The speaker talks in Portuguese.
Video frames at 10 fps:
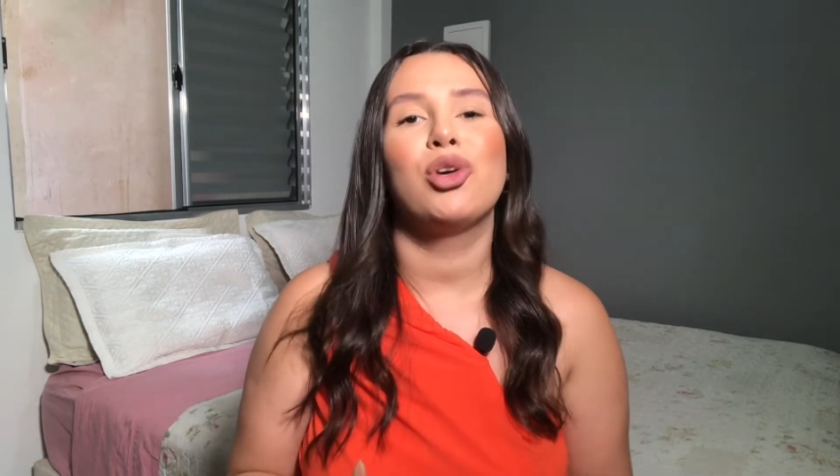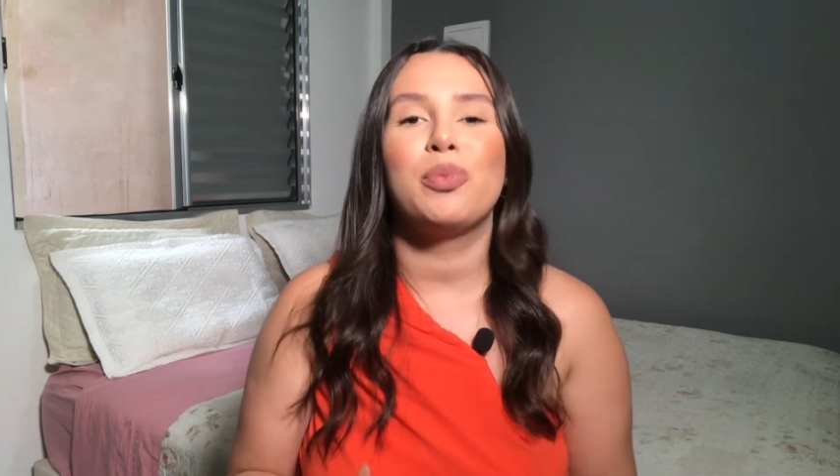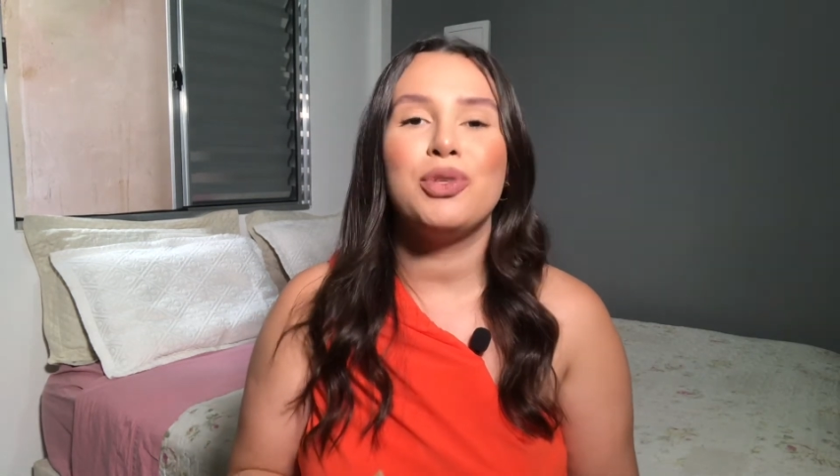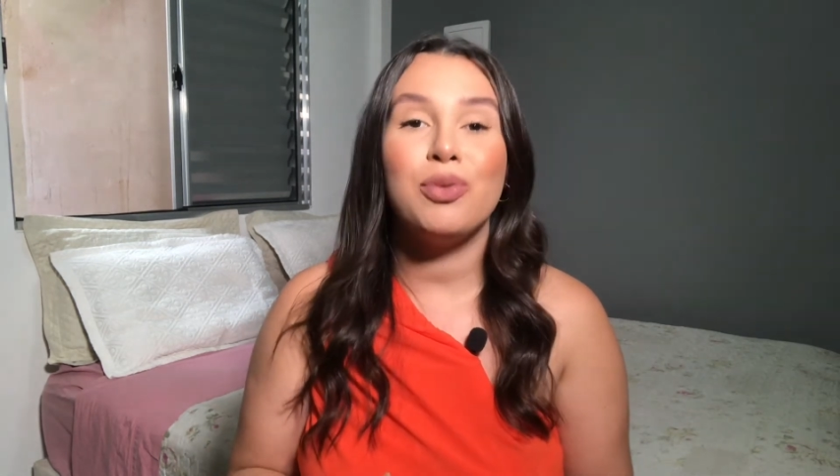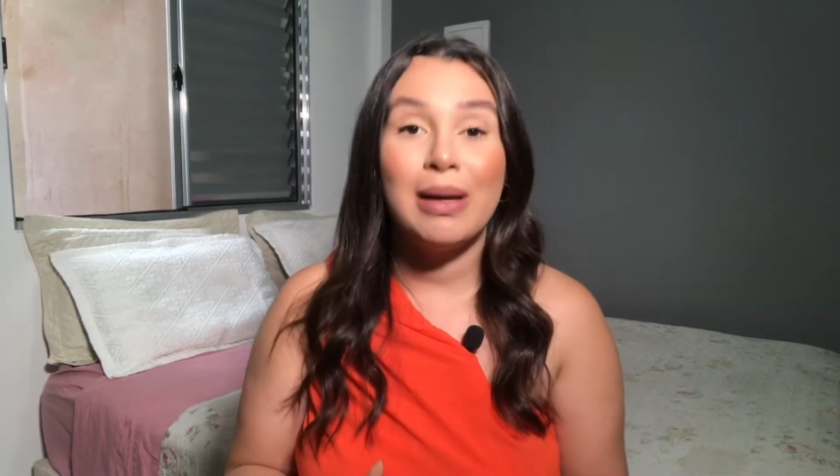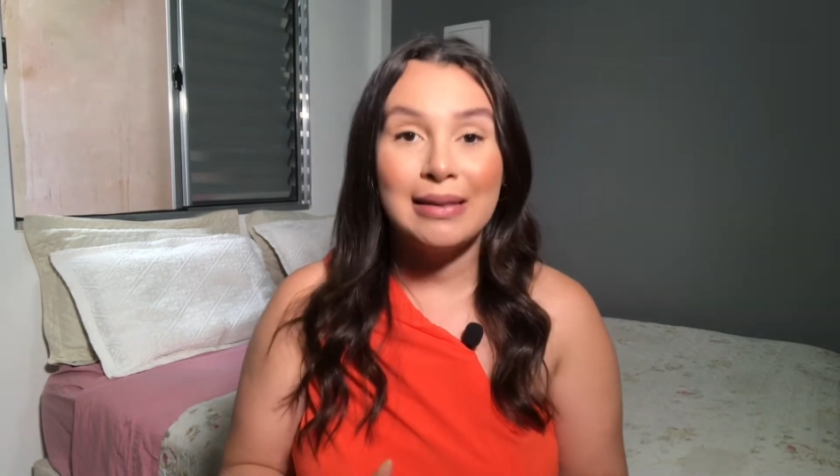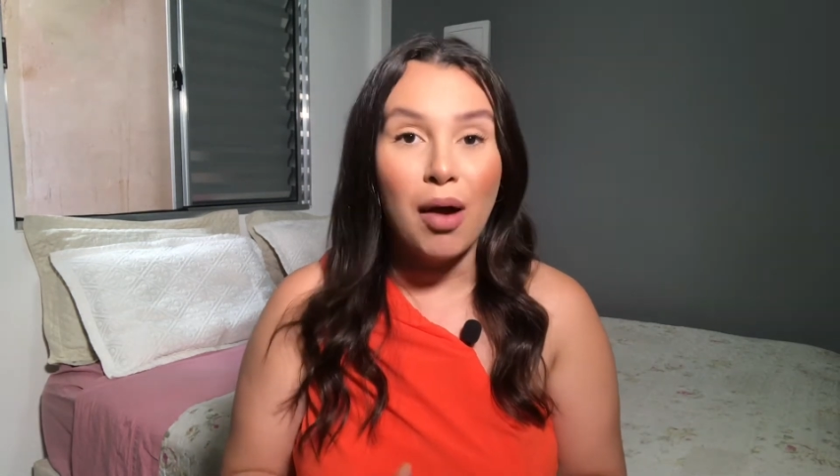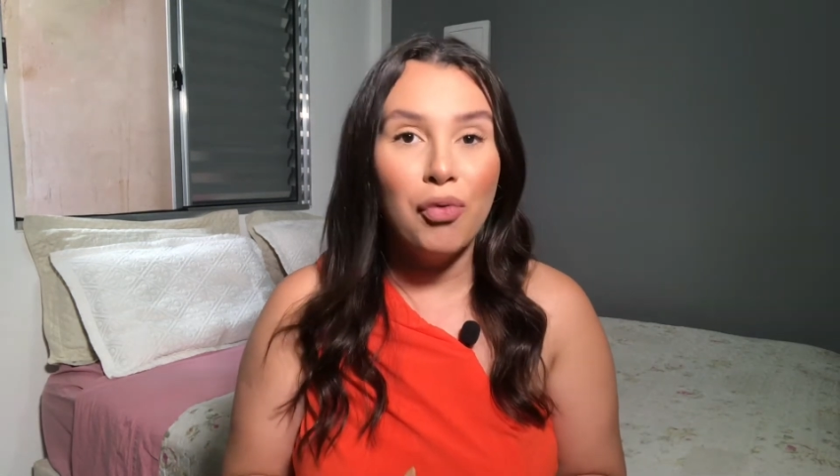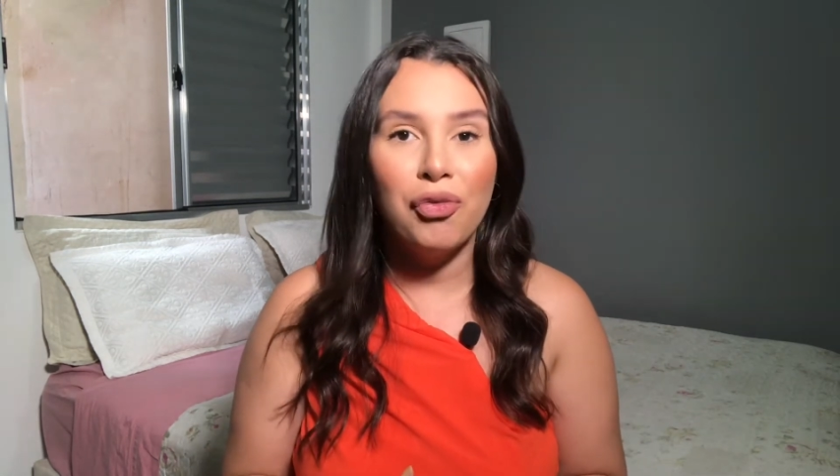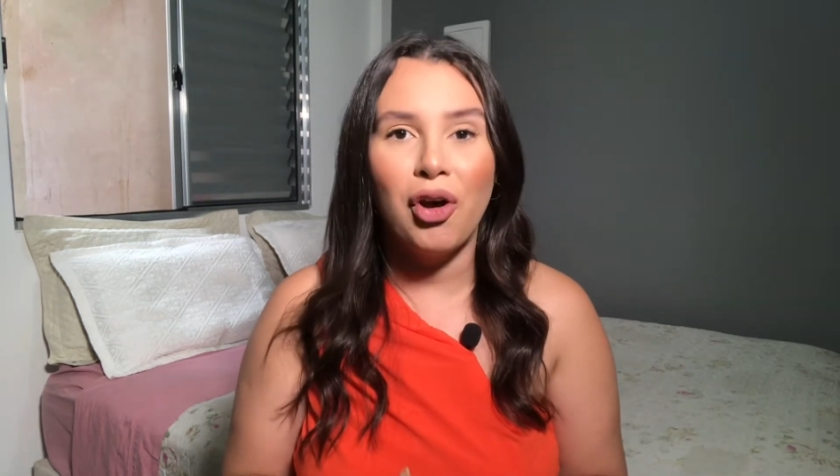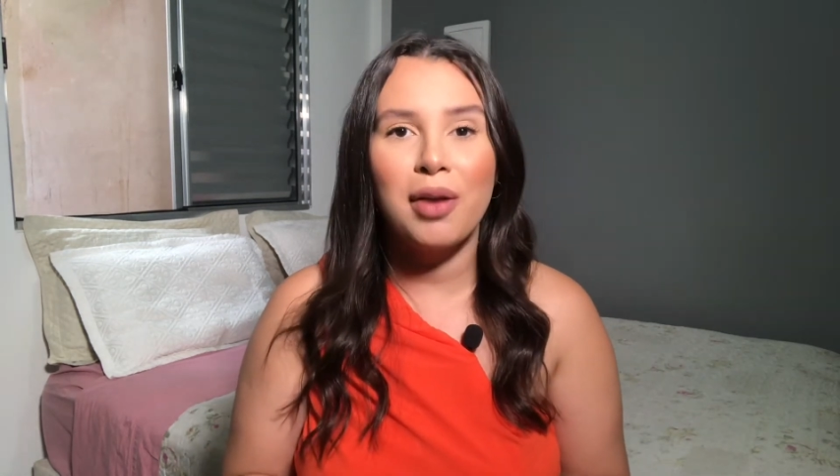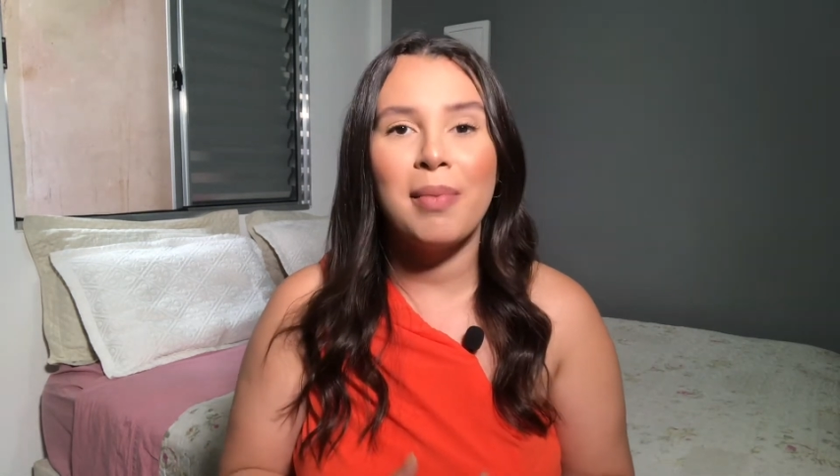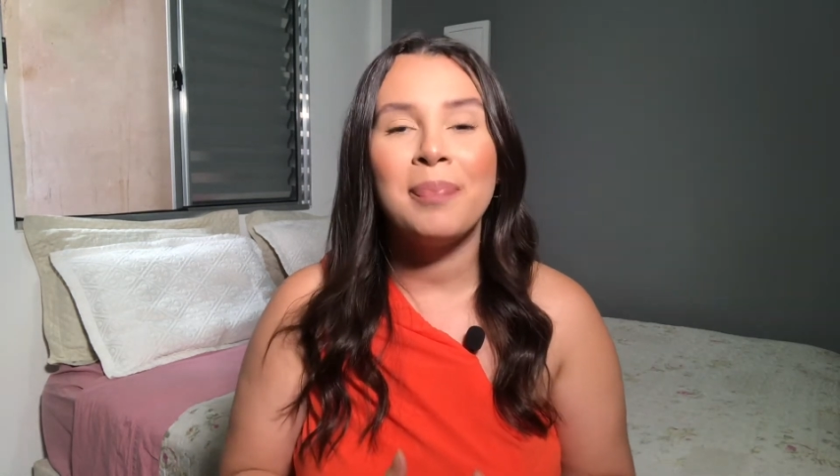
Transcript: corpo de uma tal forma